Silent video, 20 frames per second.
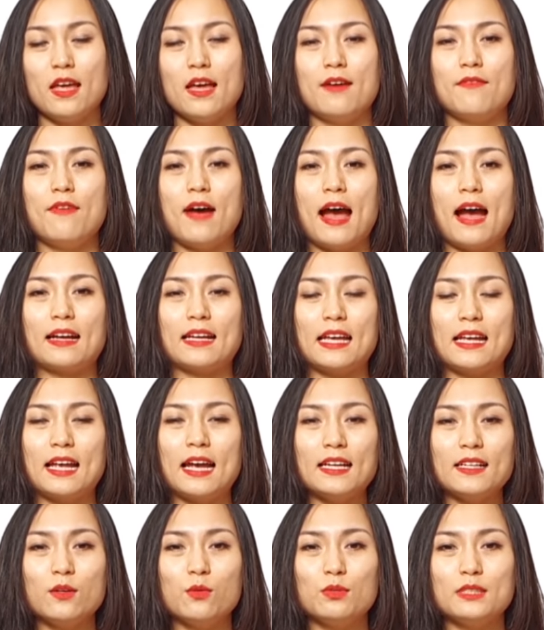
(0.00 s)
và cái
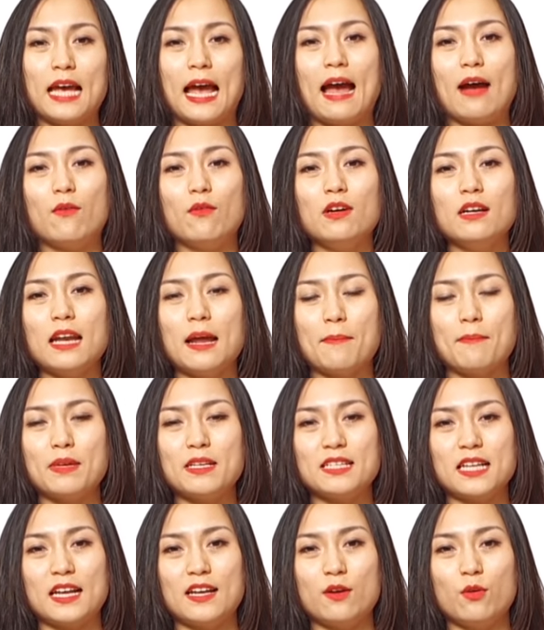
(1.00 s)
cách nấu cháo ấy, là mình
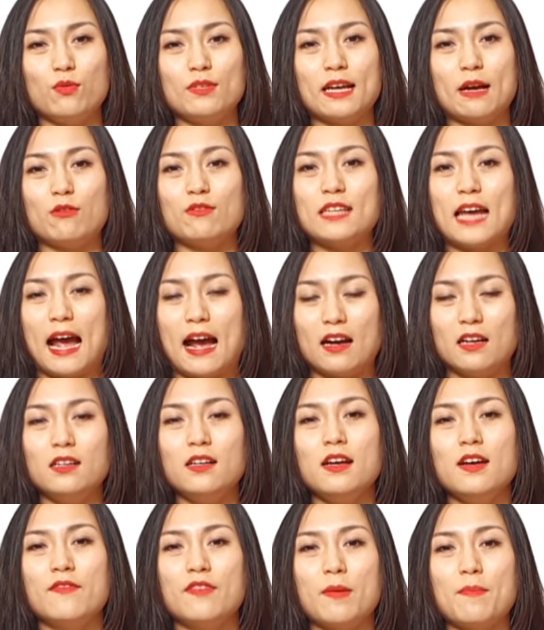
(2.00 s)
sẽ nấu cháo trắng
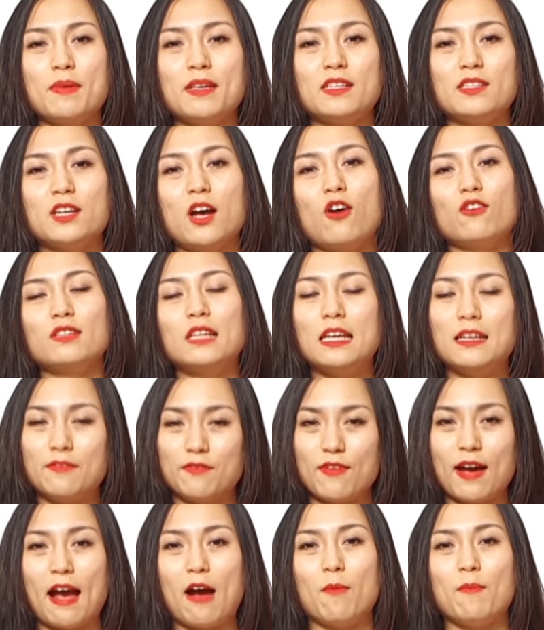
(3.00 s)
và mình cho thịt
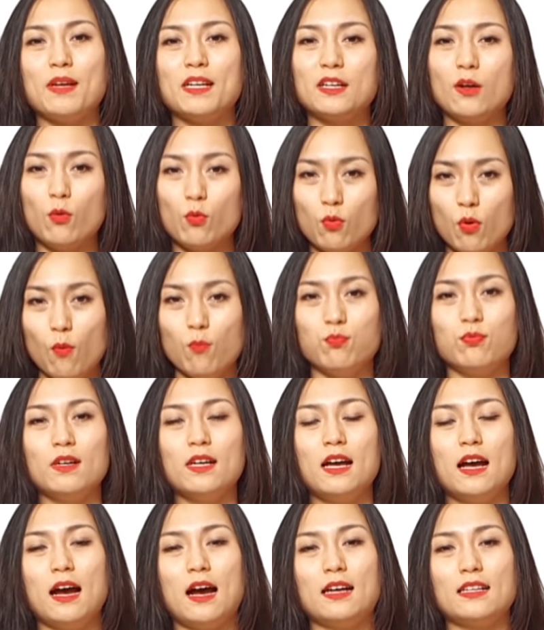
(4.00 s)
vào mình nấu cùng
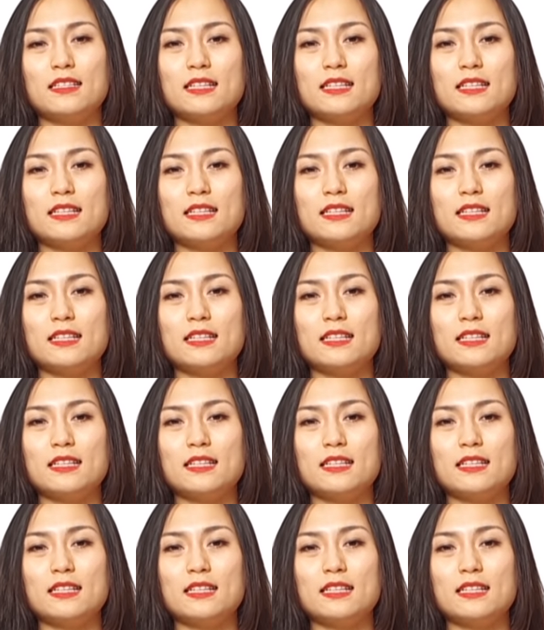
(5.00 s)
à,